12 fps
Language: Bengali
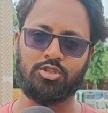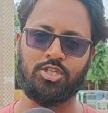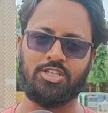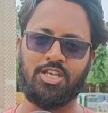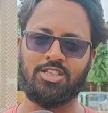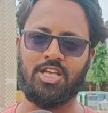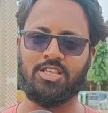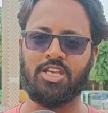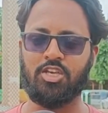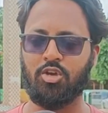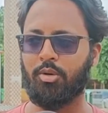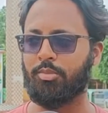দশা তাতে
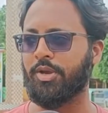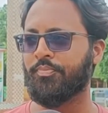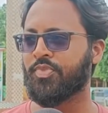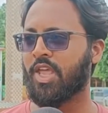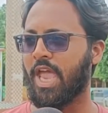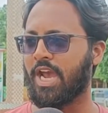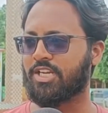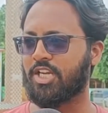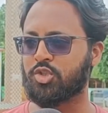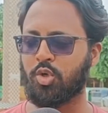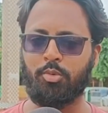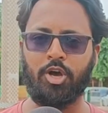কি হবে একটা
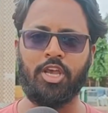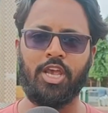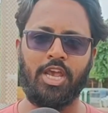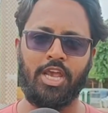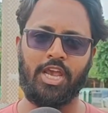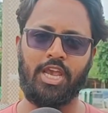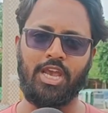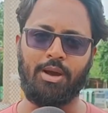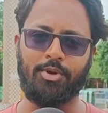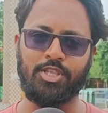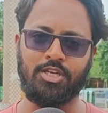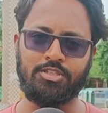সময় এই
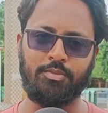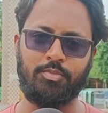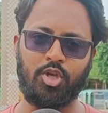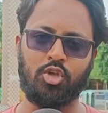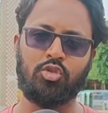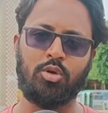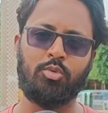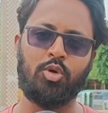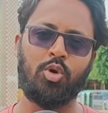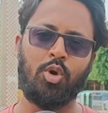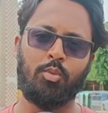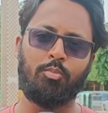আমাদের যে বৃহত্তম
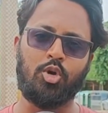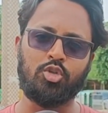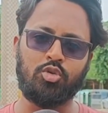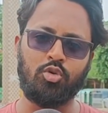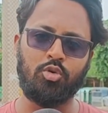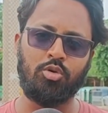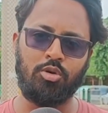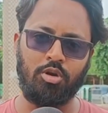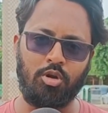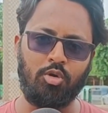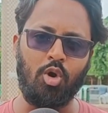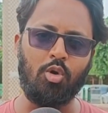পর্যটন
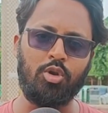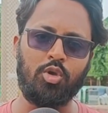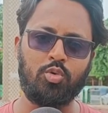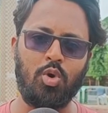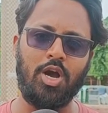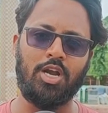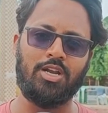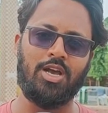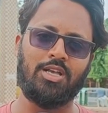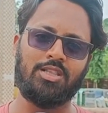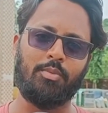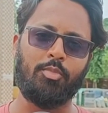নগরী কুয়াকাটা
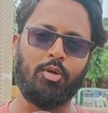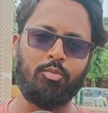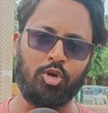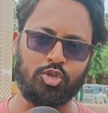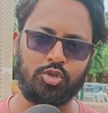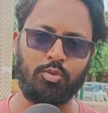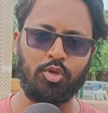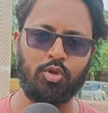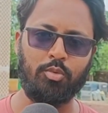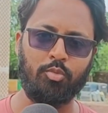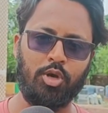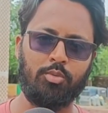তারপরে
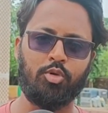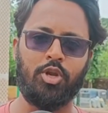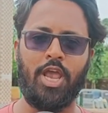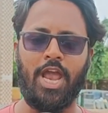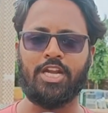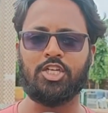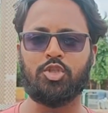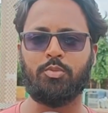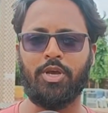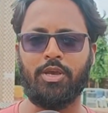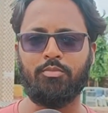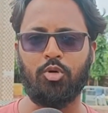মৎস্যবন্দর মহিপুর একটা
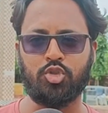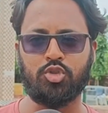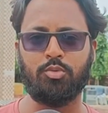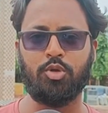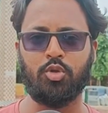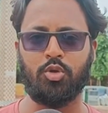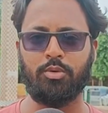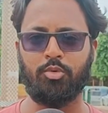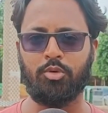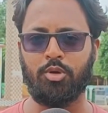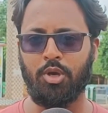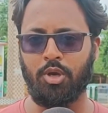সময় এই মৎস্যবন্দর
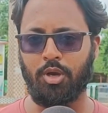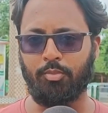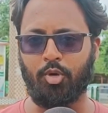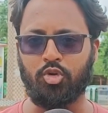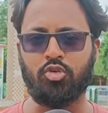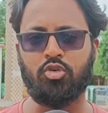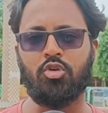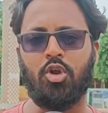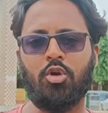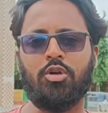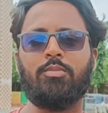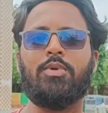এবং পর্যটন
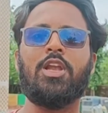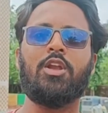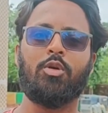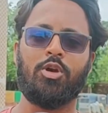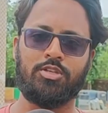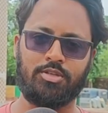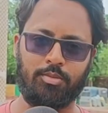নগরী বিলীন হয়ে